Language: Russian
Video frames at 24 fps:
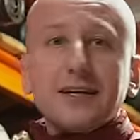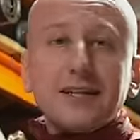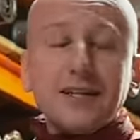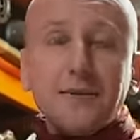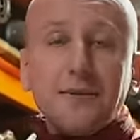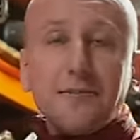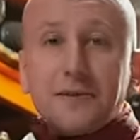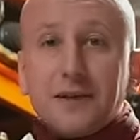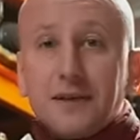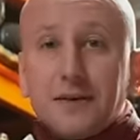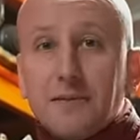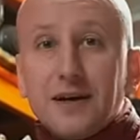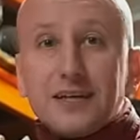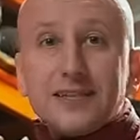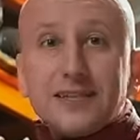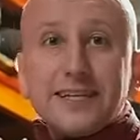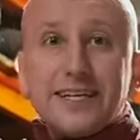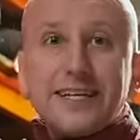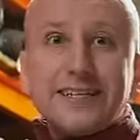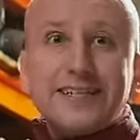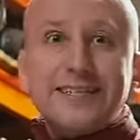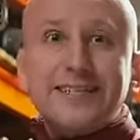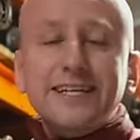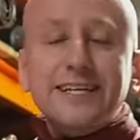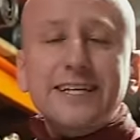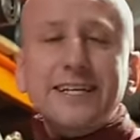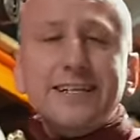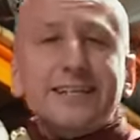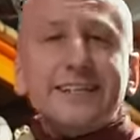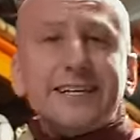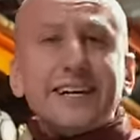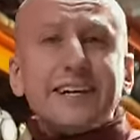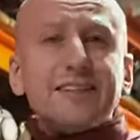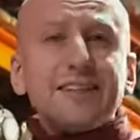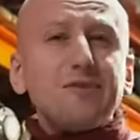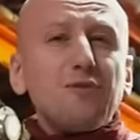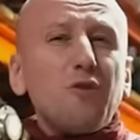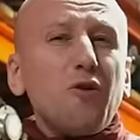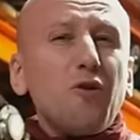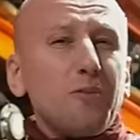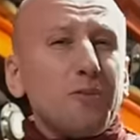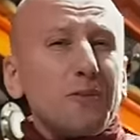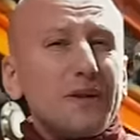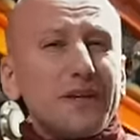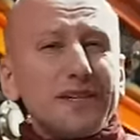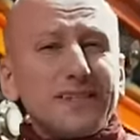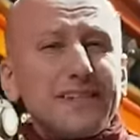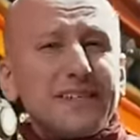клапана маслоотделителя
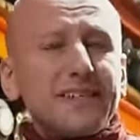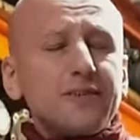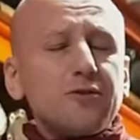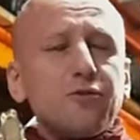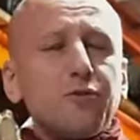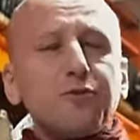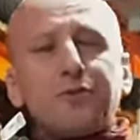лопается ну